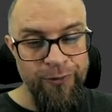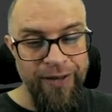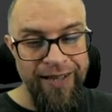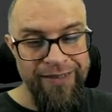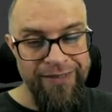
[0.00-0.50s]
to
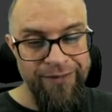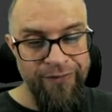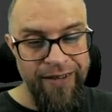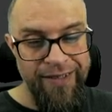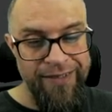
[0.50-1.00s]

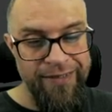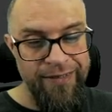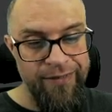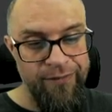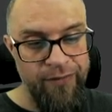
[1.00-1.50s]

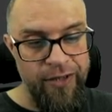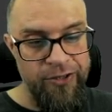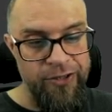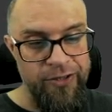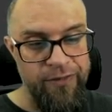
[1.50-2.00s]
undefined
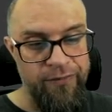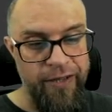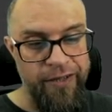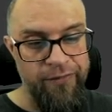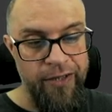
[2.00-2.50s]
function,
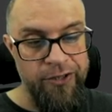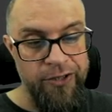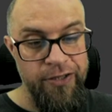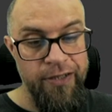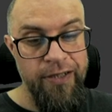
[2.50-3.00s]
fake
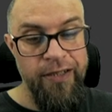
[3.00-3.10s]
function